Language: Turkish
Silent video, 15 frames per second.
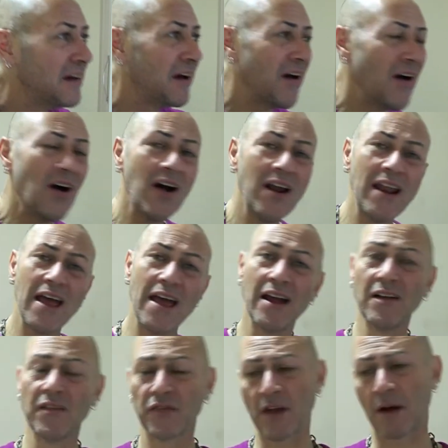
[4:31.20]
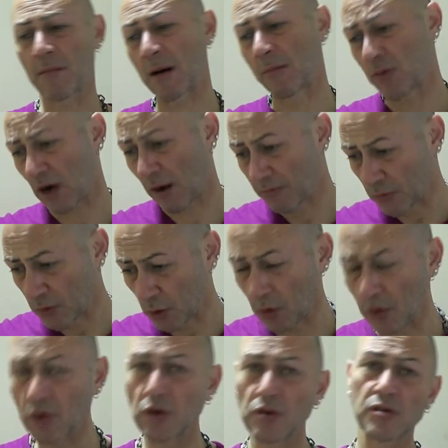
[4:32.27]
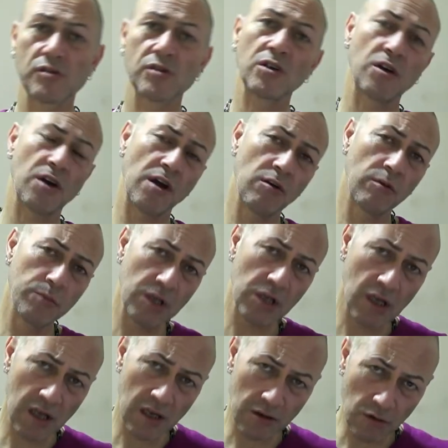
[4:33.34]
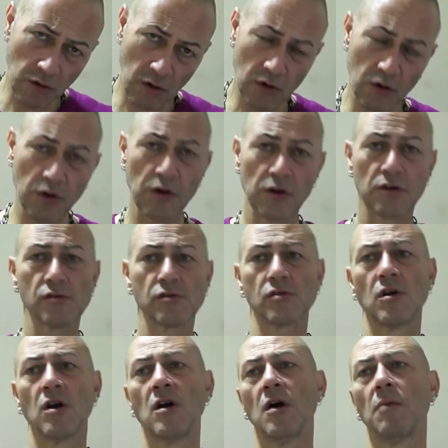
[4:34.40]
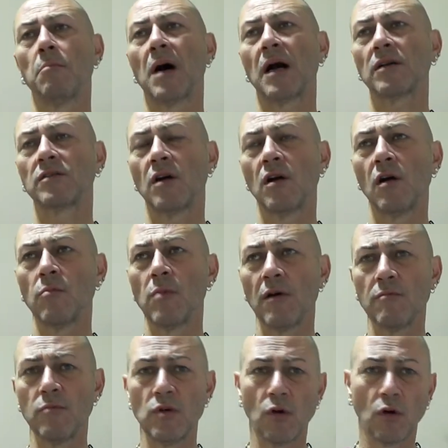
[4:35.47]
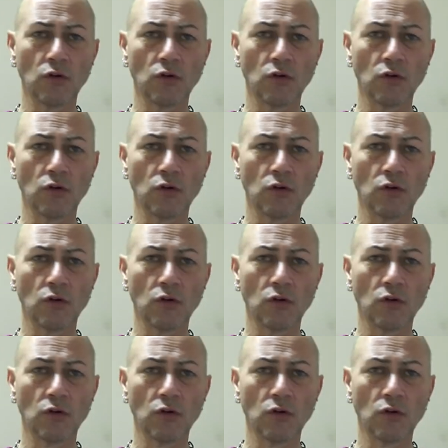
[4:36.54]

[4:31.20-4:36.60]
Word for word: Öyle tamam Ramt'ı okuyoruz, Krayon Bilgilerini okuyoruz Bartolome mi?